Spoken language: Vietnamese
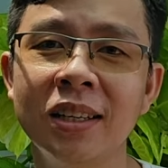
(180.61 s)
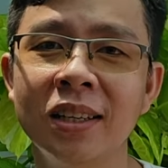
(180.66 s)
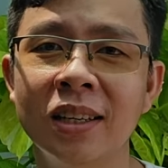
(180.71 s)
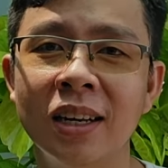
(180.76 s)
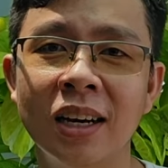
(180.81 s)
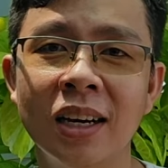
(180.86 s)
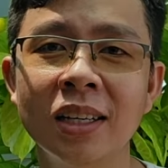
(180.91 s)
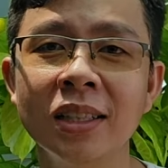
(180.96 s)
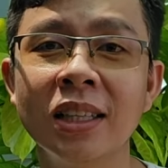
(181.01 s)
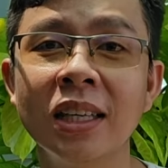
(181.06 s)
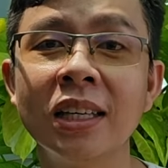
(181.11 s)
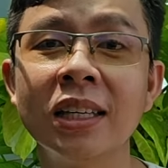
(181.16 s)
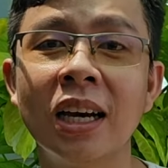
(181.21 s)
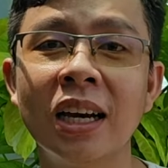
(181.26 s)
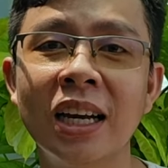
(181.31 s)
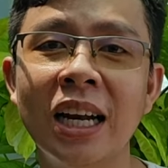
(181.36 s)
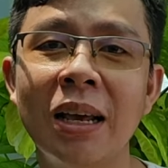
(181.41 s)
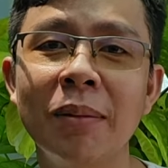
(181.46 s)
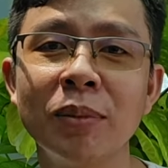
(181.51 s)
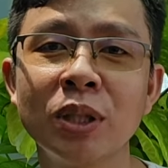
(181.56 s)
đó chỉ cần
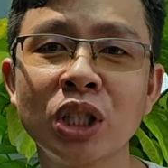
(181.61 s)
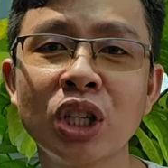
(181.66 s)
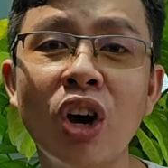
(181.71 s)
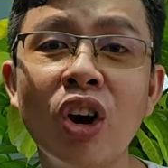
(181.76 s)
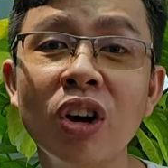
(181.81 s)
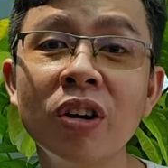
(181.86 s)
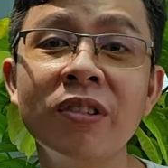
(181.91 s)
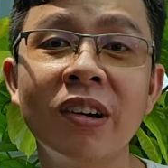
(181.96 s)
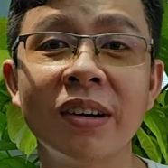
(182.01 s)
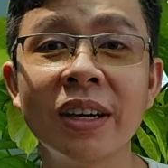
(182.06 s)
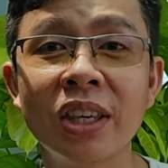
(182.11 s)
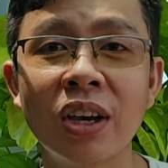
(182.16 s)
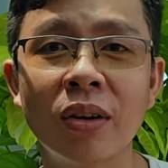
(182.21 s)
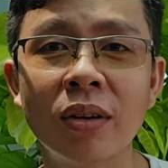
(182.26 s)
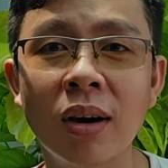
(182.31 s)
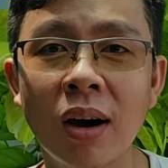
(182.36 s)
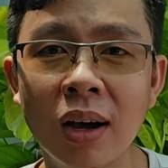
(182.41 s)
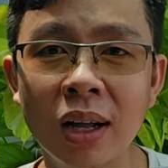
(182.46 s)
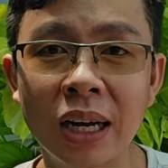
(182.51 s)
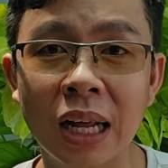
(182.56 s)
anh em soi vào cái chỗ
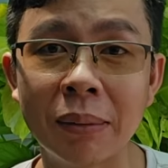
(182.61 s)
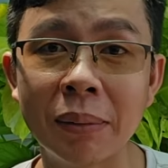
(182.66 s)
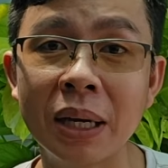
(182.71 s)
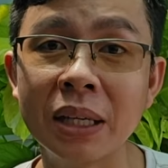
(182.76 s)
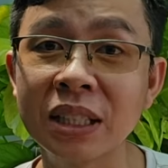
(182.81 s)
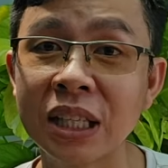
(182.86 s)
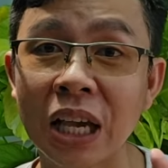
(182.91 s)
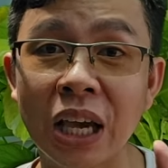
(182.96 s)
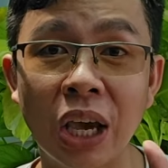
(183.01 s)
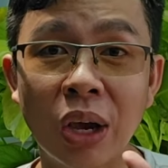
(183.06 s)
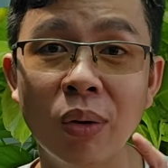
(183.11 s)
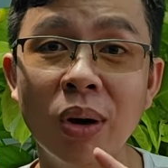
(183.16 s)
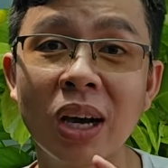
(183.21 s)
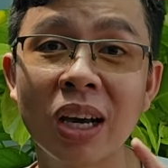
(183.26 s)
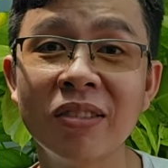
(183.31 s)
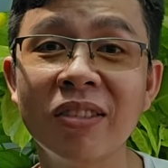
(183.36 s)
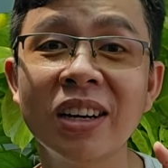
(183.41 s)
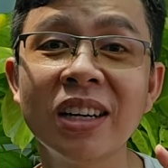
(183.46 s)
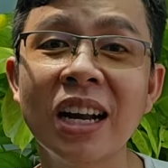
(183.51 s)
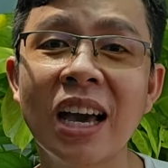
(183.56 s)
đó anh em sẽ hiểu được
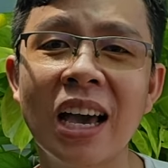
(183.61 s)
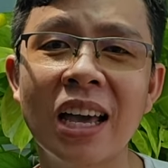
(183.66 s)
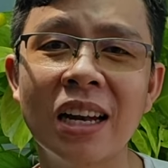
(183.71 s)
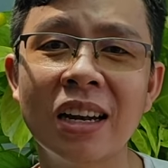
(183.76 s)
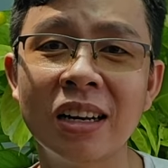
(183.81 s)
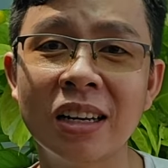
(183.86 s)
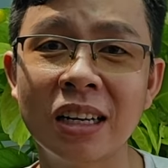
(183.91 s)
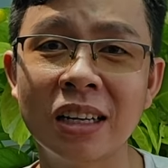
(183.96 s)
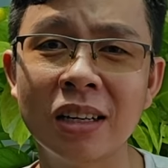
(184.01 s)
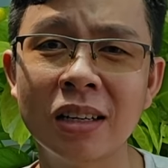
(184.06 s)
cái vấn đề nó,